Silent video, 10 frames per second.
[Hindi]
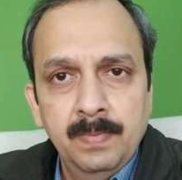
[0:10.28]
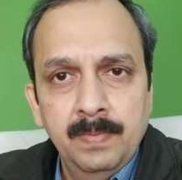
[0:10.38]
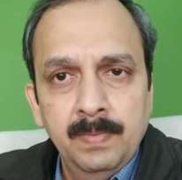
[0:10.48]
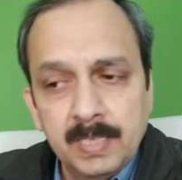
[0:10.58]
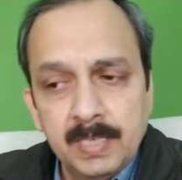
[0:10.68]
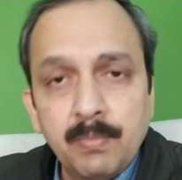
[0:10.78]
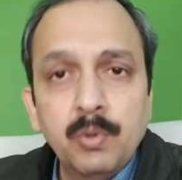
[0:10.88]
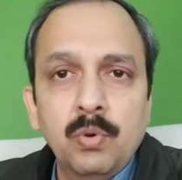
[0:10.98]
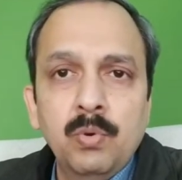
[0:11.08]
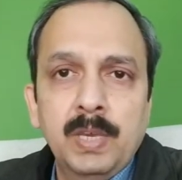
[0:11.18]
कि सब
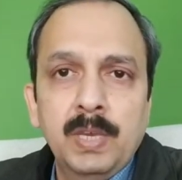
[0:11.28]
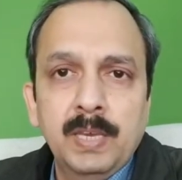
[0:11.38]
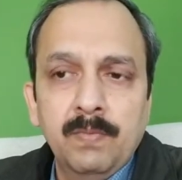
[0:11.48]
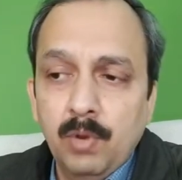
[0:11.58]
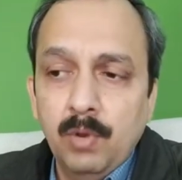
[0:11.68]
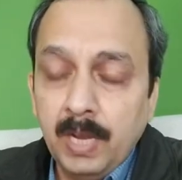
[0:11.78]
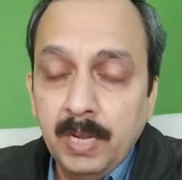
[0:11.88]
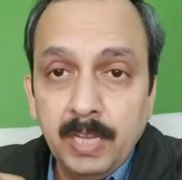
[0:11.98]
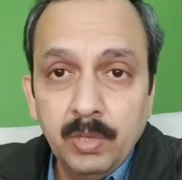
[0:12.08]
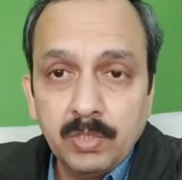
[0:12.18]
कुछ ओके है वो
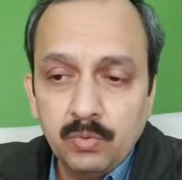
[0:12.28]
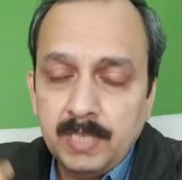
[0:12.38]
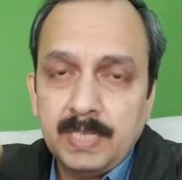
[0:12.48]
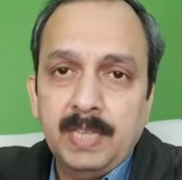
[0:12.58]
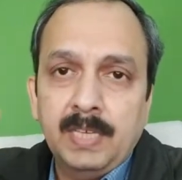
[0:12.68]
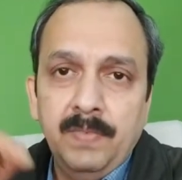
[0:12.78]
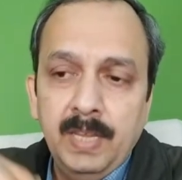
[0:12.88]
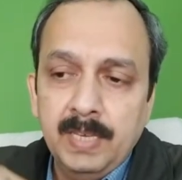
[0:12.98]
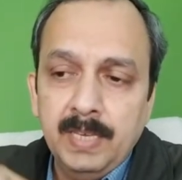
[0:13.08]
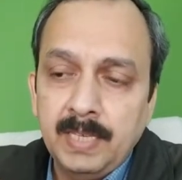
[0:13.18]
कंटिन्यूस उसके साथ
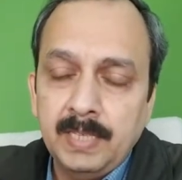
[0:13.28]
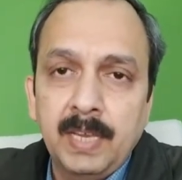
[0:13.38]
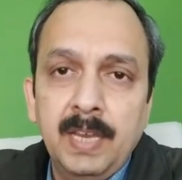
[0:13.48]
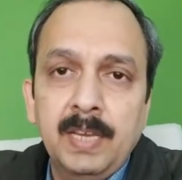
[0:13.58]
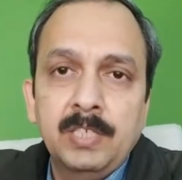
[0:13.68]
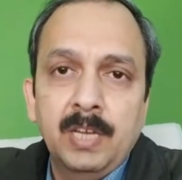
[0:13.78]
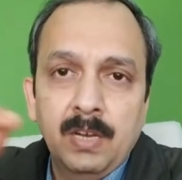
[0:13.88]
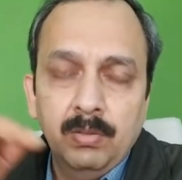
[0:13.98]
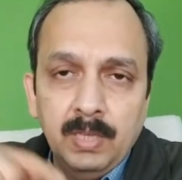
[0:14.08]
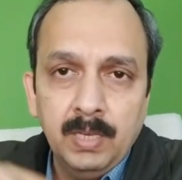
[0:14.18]
काफिले के साथ आगे आगे चल
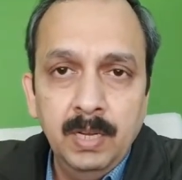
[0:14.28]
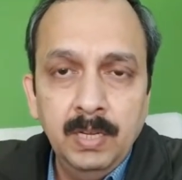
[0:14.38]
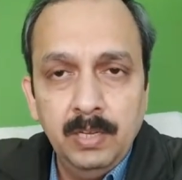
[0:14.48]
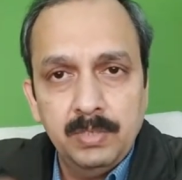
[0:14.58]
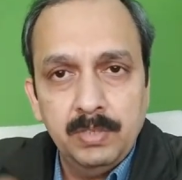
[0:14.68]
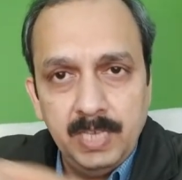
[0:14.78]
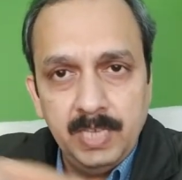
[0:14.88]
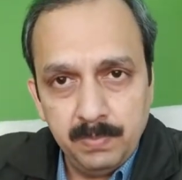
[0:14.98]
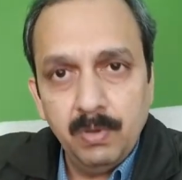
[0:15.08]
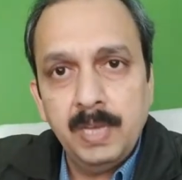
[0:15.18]
रहा होता है कंटिन्यूस
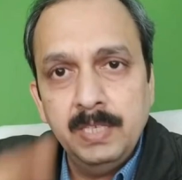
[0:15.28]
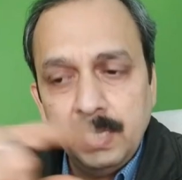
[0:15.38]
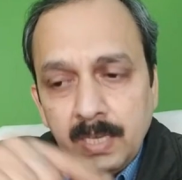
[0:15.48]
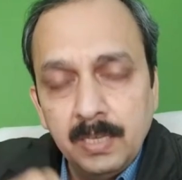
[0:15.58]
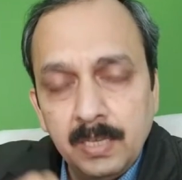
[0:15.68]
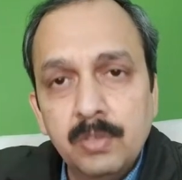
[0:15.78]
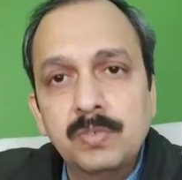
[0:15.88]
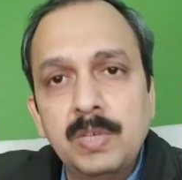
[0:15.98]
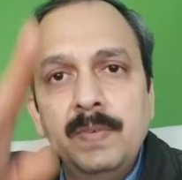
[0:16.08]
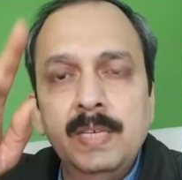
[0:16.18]
एसपी और आईजी कंटिन्यूस
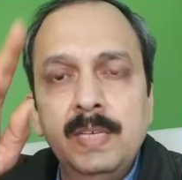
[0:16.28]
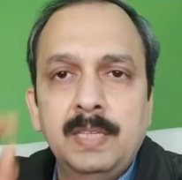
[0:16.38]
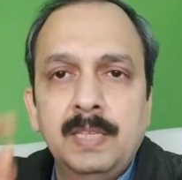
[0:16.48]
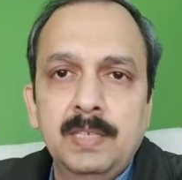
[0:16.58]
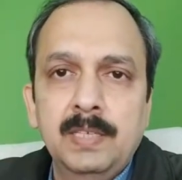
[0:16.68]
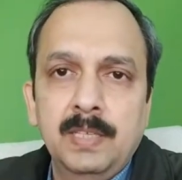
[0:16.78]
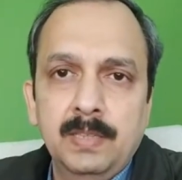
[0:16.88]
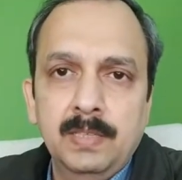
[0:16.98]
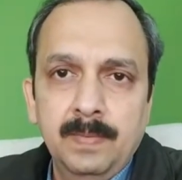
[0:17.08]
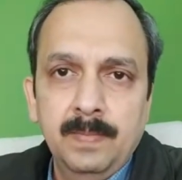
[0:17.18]
काफिले के साथ आगे
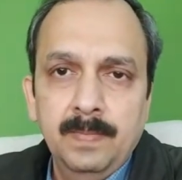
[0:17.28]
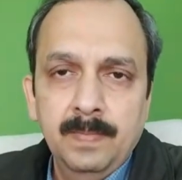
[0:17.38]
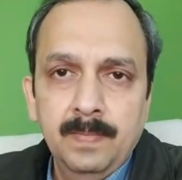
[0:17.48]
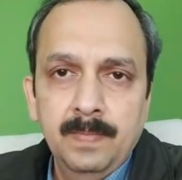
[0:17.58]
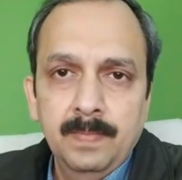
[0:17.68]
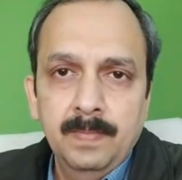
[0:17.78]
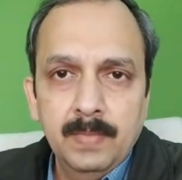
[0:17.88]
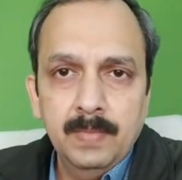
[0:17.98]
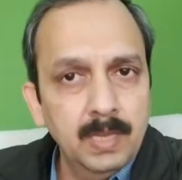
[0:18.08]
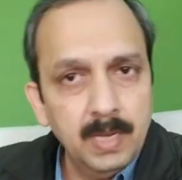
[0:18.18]
चलते हैं
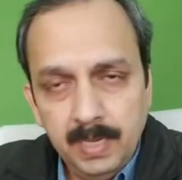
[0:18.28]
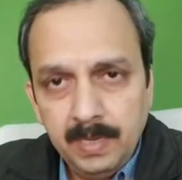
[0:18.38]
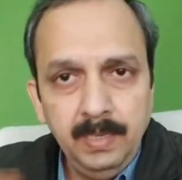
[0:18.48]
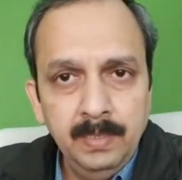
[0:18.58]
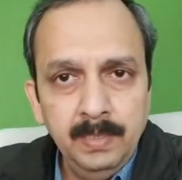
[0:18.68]
क्लियर है